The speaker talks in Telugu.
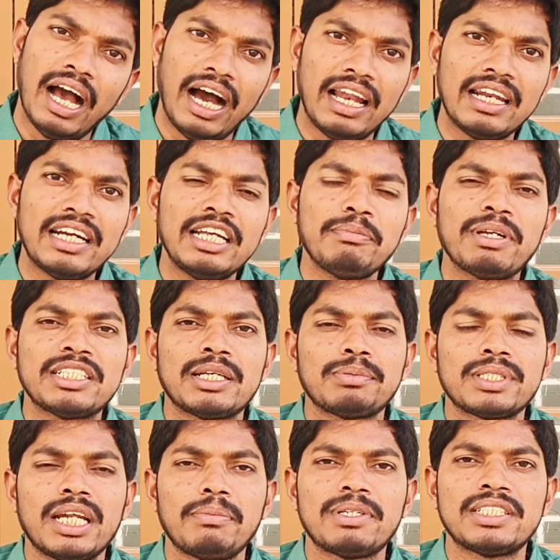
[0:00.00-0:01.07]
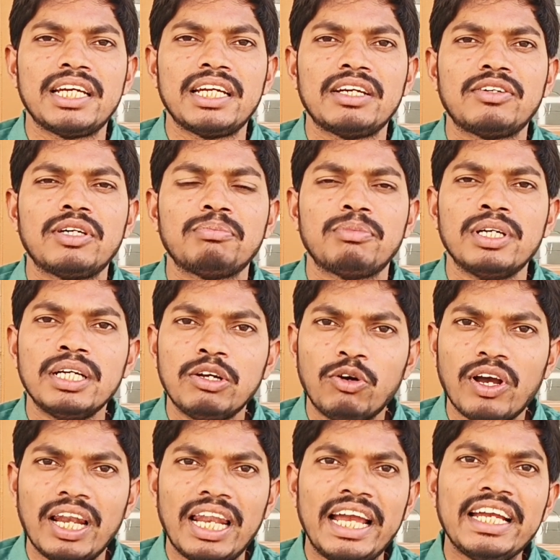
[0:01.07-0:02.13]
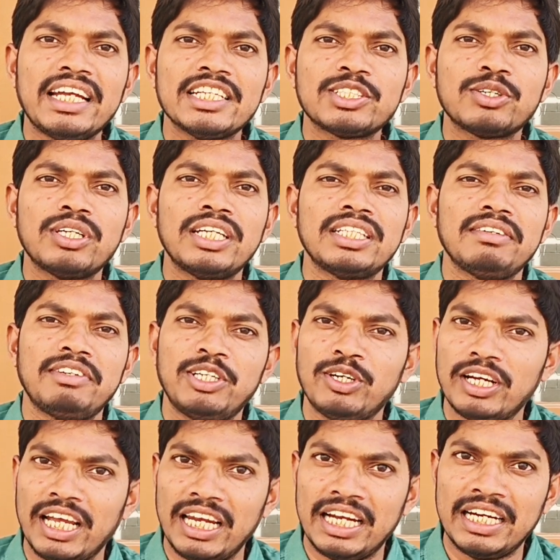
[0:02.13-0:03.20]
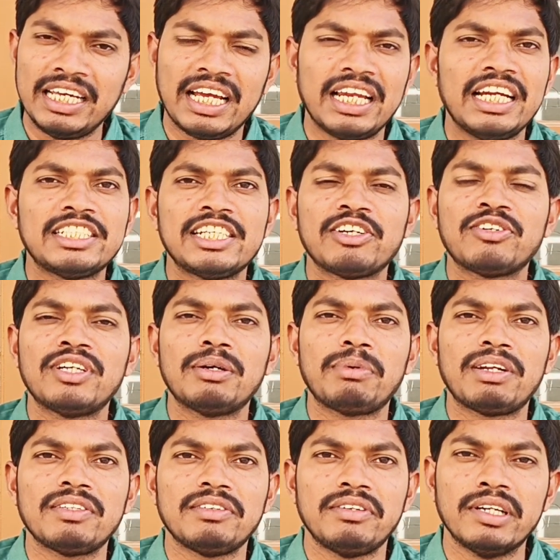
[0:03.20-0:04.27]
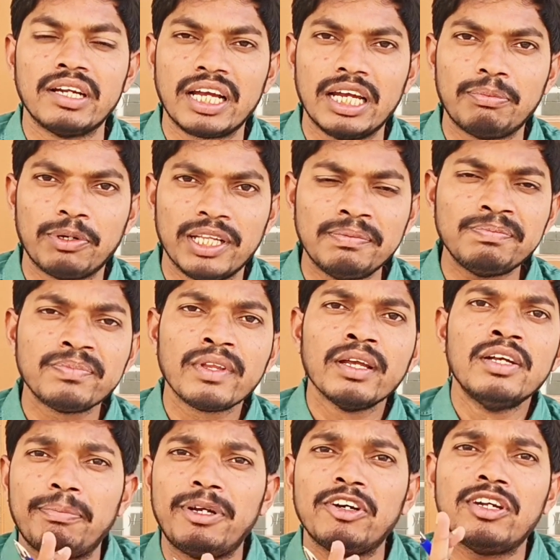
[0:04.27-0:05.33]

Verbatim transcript: ఆల్రెడీ మన సబ్స్క్రైబర్స్ అయినా కూడా ఒక లైక్ వేసుకొని అయితే వీడియోలోకి వెళ్ళండి ఇక లేట్ చేయకుండా మనం అయితే వీడియోలోకి వెళ్ళిపోదాం వెబ్